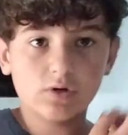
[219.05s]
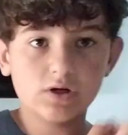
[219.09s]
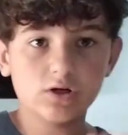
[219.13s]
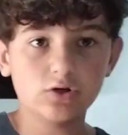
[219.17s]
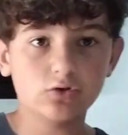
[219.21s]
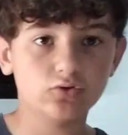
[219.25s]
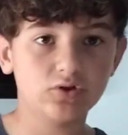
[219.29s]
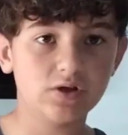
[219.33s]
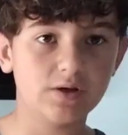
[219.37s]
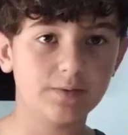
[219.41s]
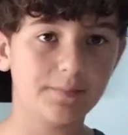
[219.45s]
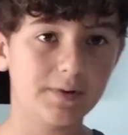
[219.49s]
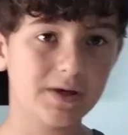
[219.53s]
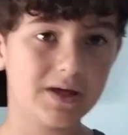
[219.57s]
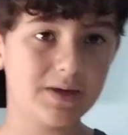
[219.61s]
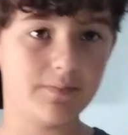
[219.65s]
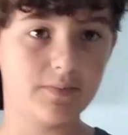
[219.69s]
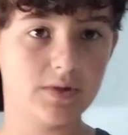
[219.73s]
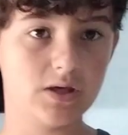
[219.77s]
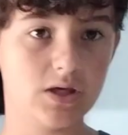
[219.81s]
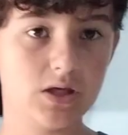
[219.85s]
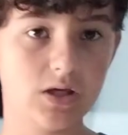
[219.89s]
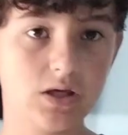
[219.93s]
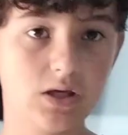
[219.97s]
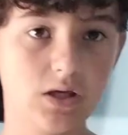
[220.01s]
quello dei
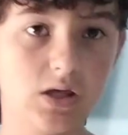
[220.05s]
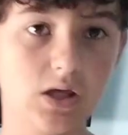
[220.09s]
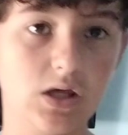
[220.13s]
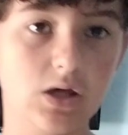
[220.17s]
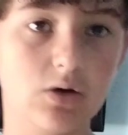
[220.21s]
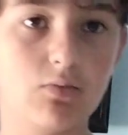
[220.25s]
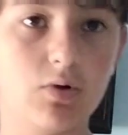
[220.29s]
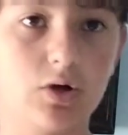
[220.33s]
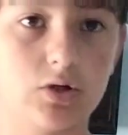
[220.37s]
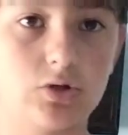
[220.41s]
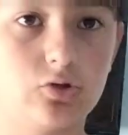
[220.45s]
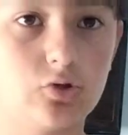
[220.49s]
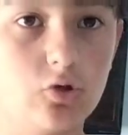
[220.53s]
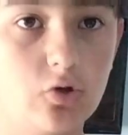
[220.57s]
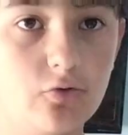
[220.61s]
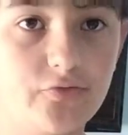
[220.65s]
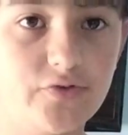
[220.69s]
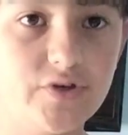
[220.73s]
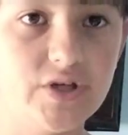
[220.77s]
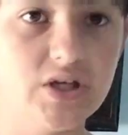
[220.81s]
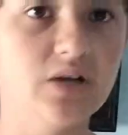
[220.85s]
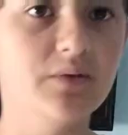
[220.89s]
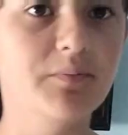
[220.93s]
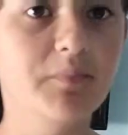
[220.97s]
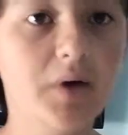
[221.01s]
primi quattro
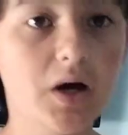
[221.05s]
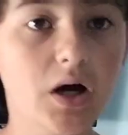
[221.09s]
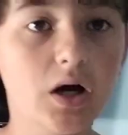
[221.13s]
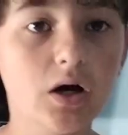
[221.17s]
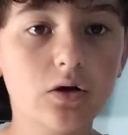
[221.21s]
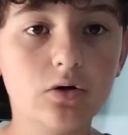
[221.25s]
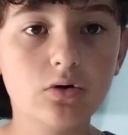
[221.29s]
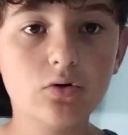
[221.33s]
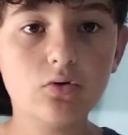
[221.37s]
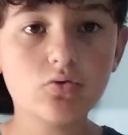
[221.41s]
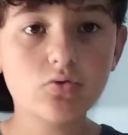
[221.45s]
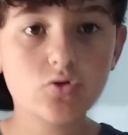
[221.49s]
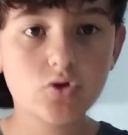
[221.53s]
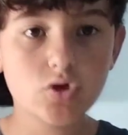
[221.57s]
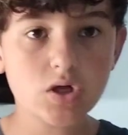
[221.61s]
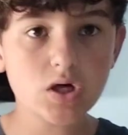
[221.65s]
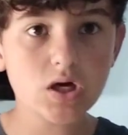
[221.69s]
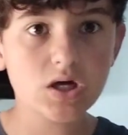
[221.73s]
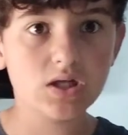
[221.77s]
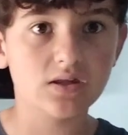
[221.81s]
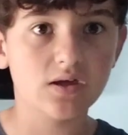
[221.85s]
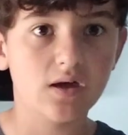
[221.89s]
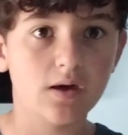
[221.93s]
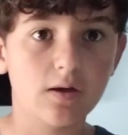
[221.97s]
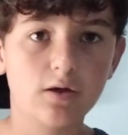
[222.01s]
film, lo
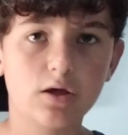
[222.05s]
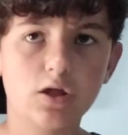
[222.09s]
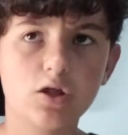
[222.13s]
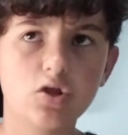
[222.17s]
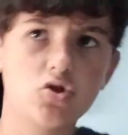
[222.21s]
uccide.